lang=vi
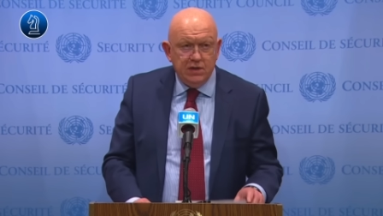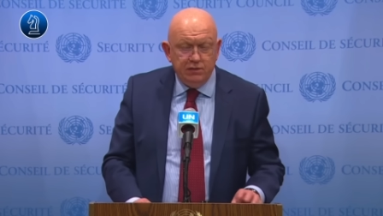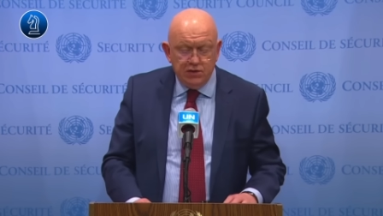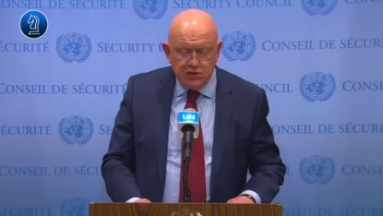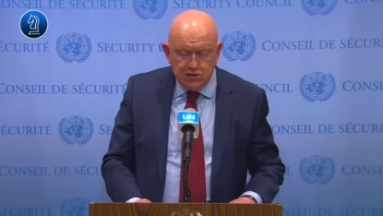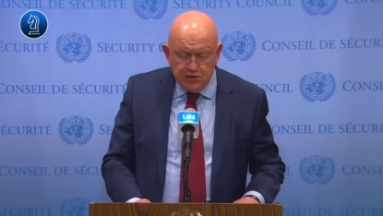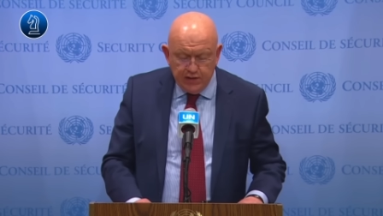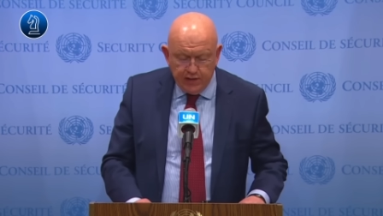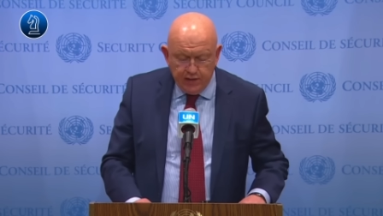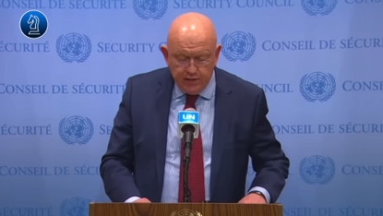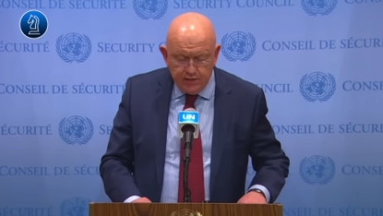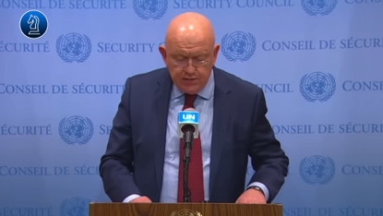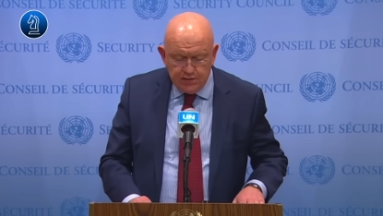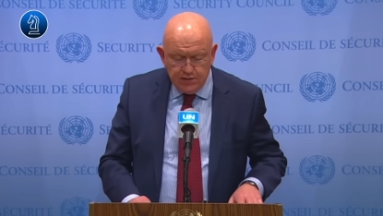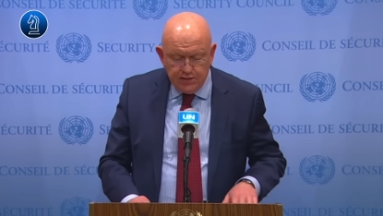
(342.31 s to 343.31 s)
để làm
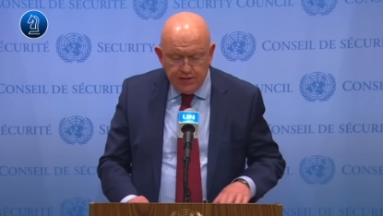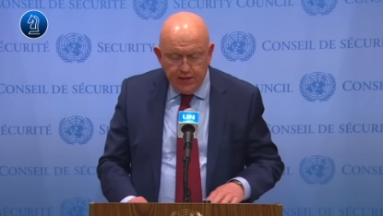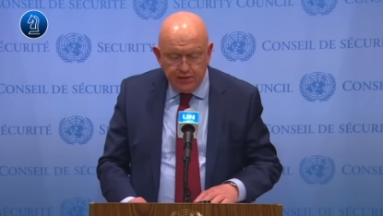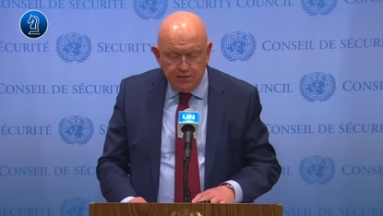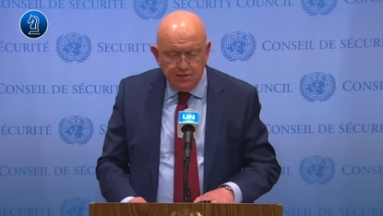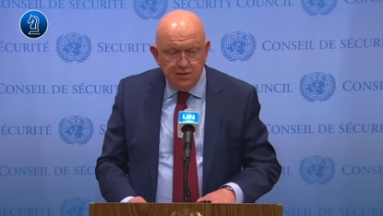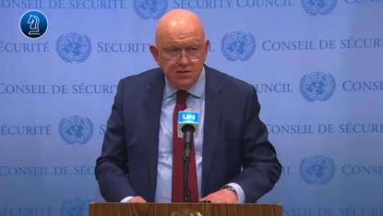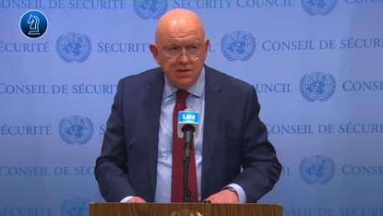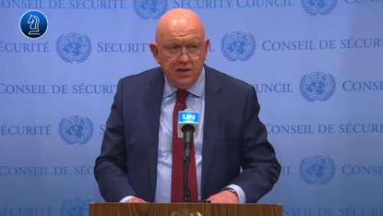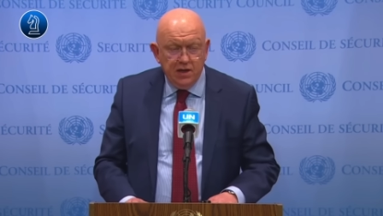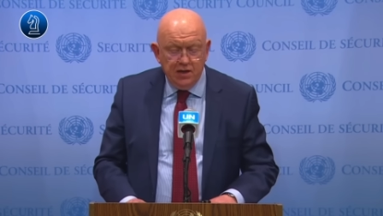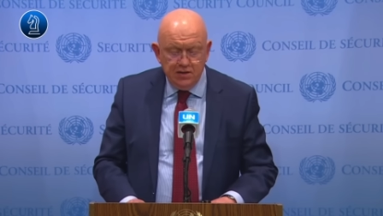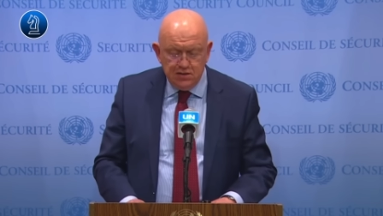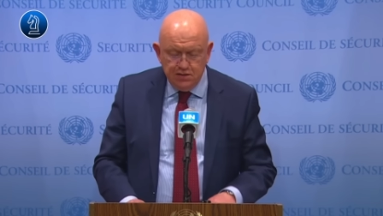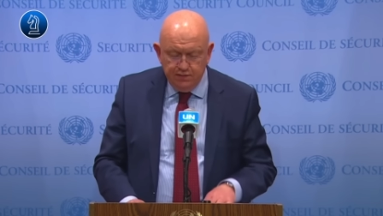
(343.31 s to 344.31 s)
hài lòng các công
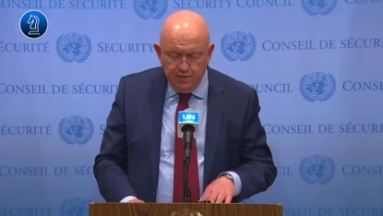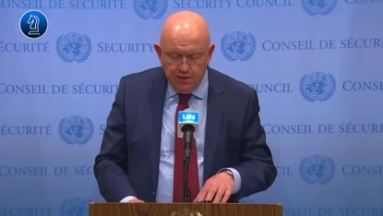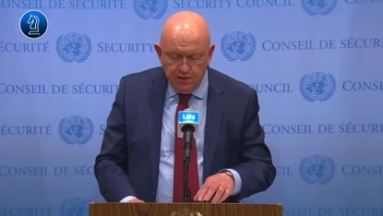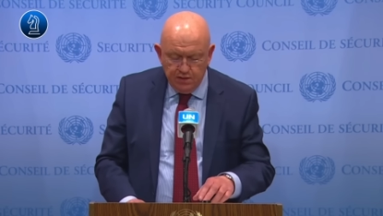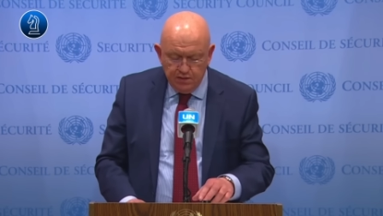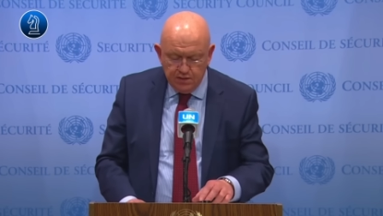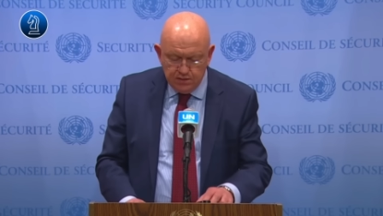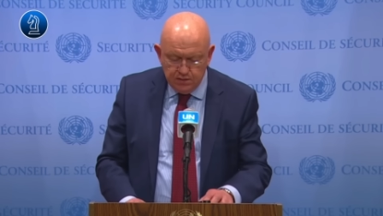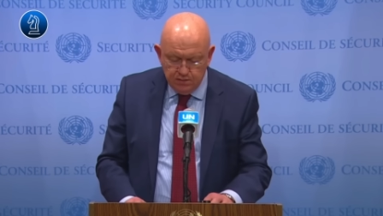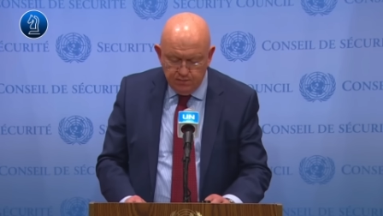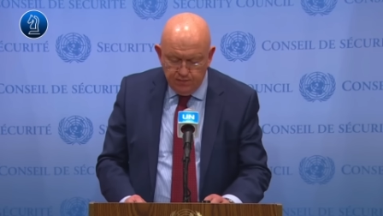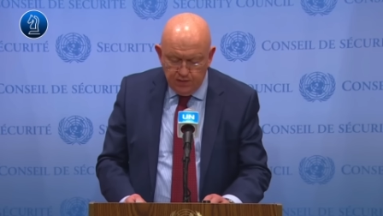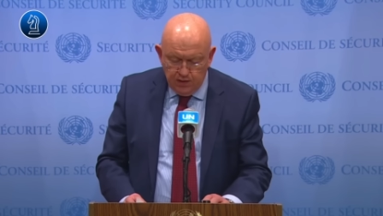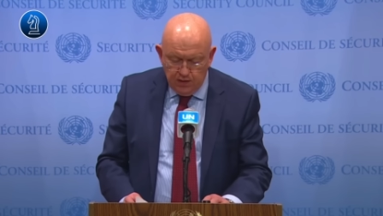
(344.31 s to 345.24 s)
chủ phương Tây của mình.